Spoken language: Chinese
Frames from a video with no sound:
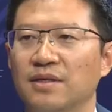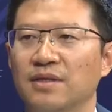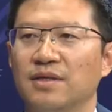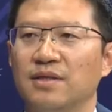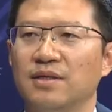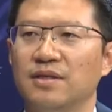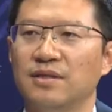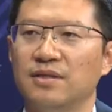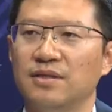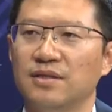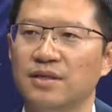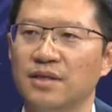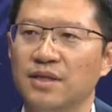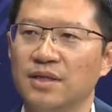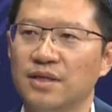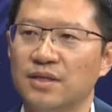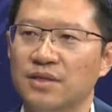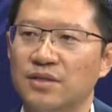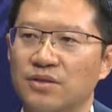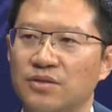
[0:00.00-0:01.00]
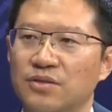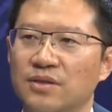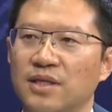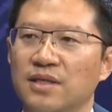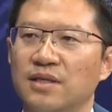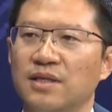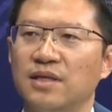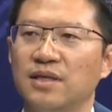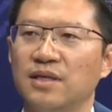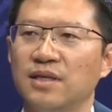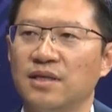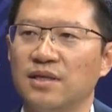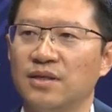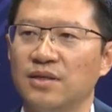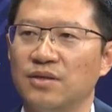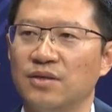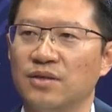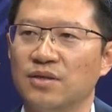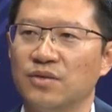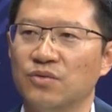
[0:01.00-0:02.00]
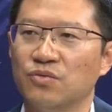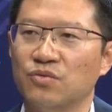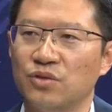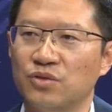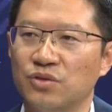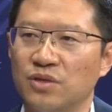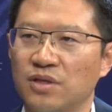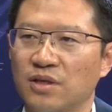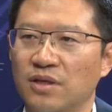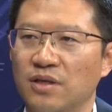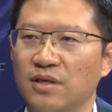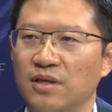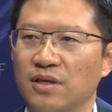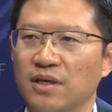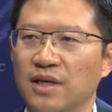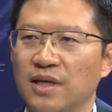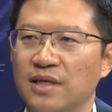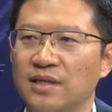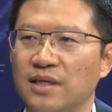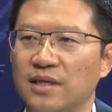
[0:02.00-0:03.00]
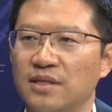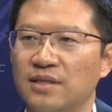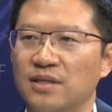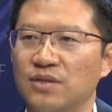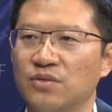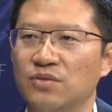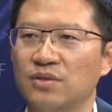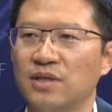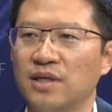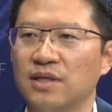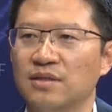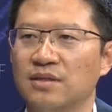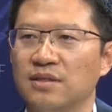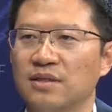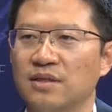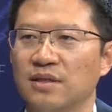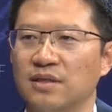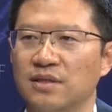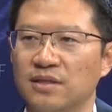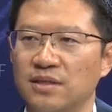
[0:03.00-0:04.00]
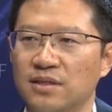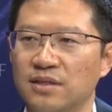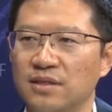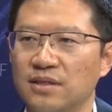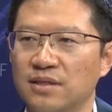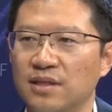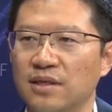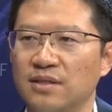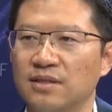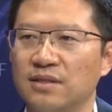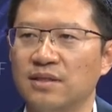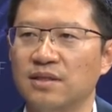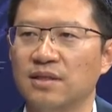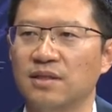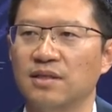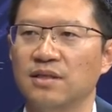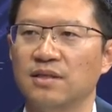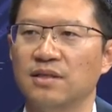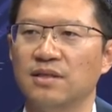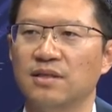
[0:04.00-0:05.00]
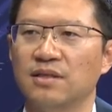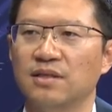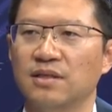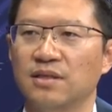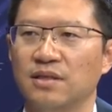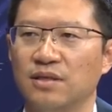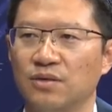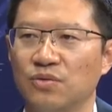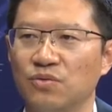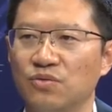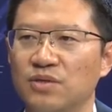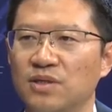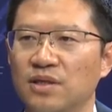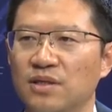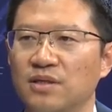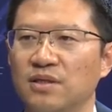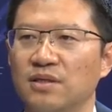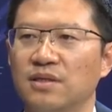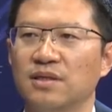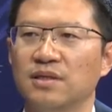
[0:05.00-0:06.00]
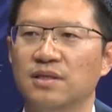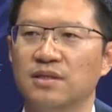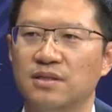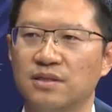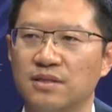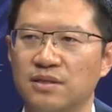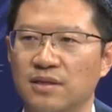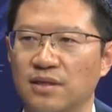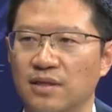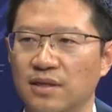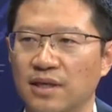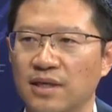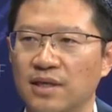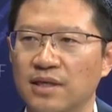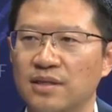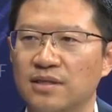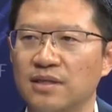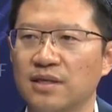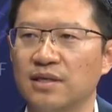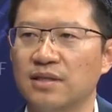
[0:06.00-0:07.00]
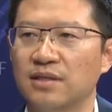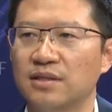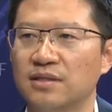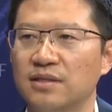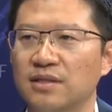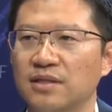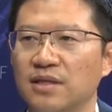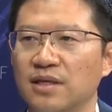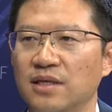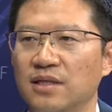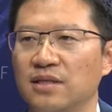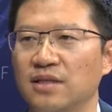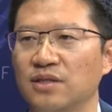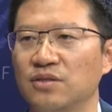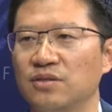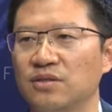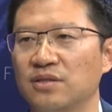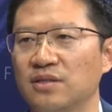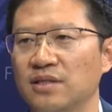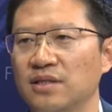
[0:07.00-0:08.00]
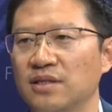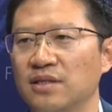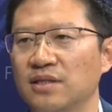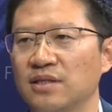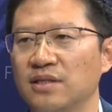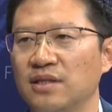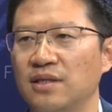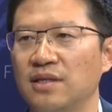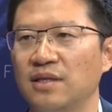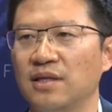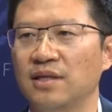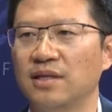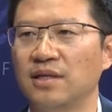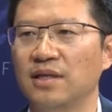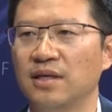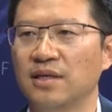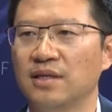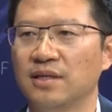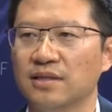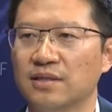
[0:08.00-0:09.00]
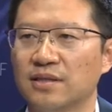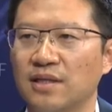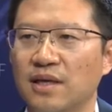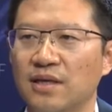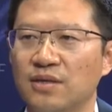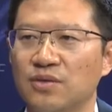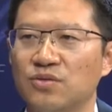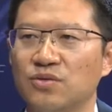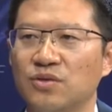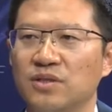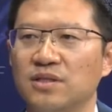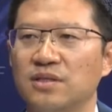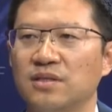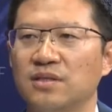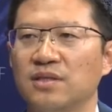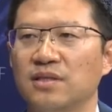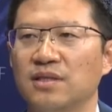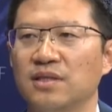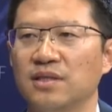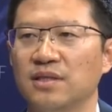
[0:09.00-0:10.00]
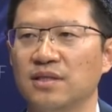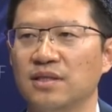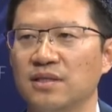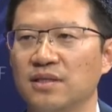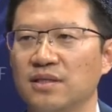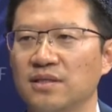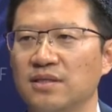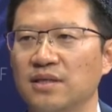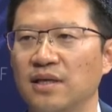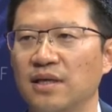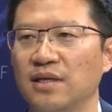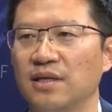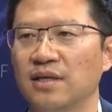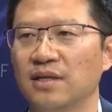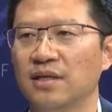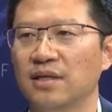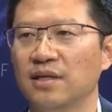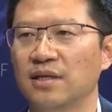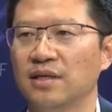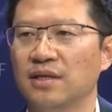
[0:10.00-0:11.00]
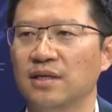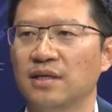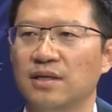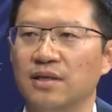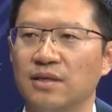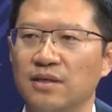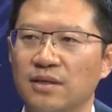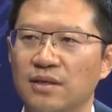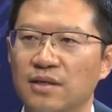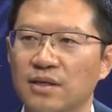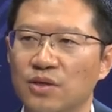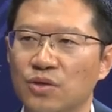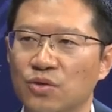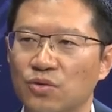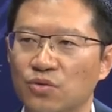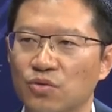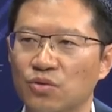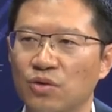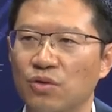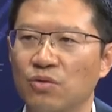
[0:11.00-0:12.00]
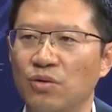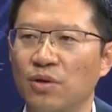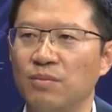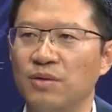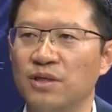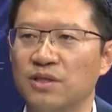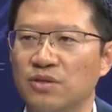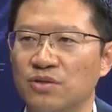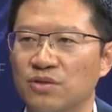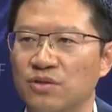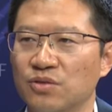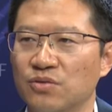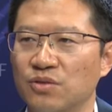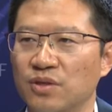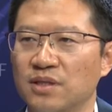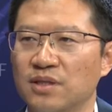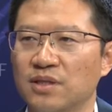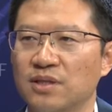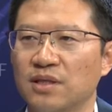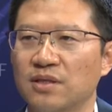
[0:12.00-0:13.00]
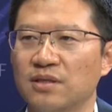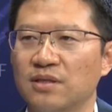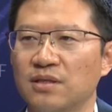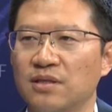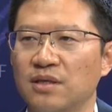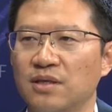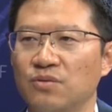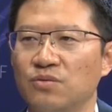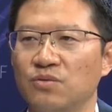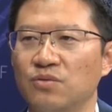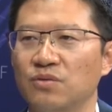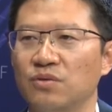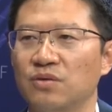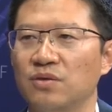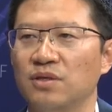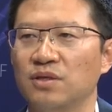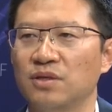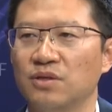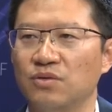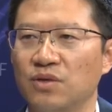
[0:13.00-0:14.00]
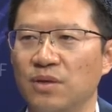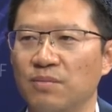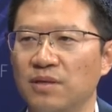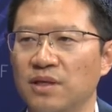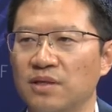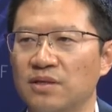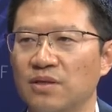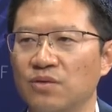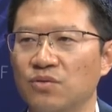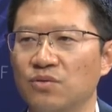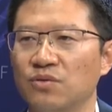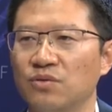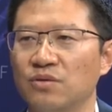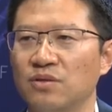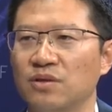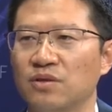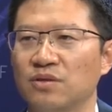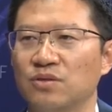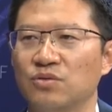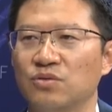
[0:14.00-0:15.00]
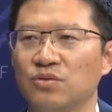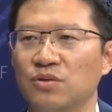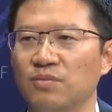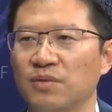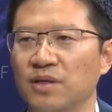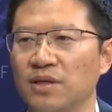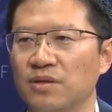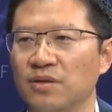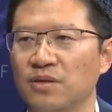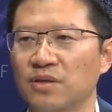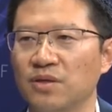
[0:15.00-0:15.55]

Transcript: 呃，首先呢，我觉得开展深空探测、行星探测工程。是开展这样的事业，它就是一个人类探索精神的一个体现。呃，如果我们首次火星探测任务圆满成功，这说明